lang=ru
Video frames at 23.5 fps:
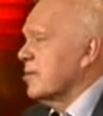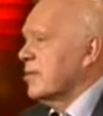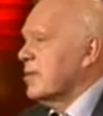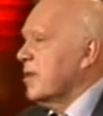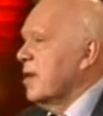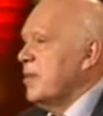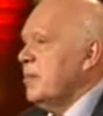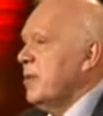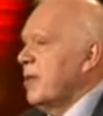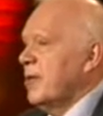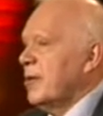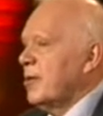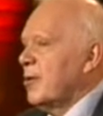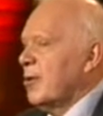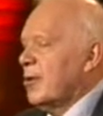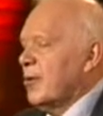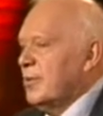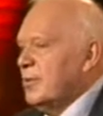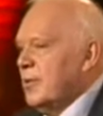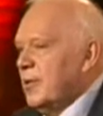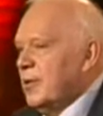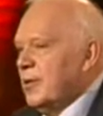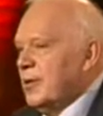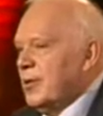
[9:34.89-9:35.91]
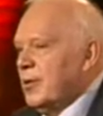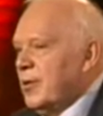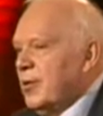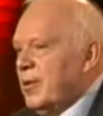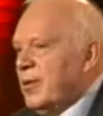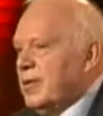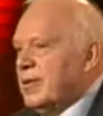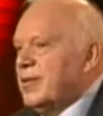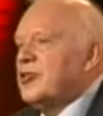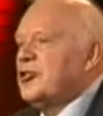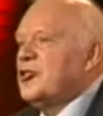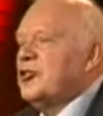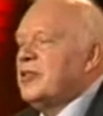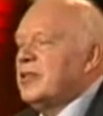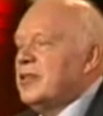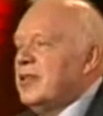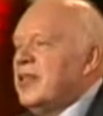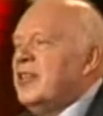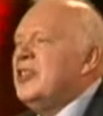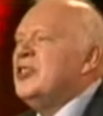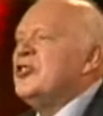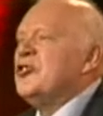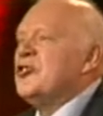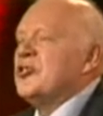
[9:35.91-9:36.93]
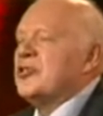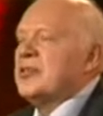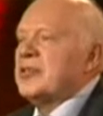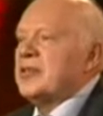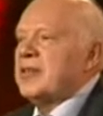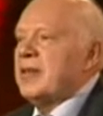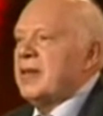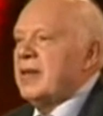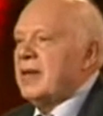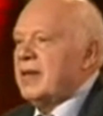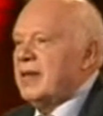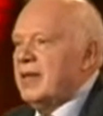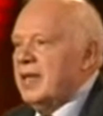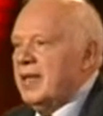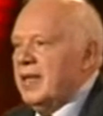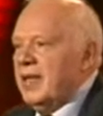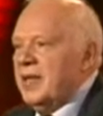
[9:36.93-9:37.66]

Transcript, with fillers: самая огромная роль – это 4 часа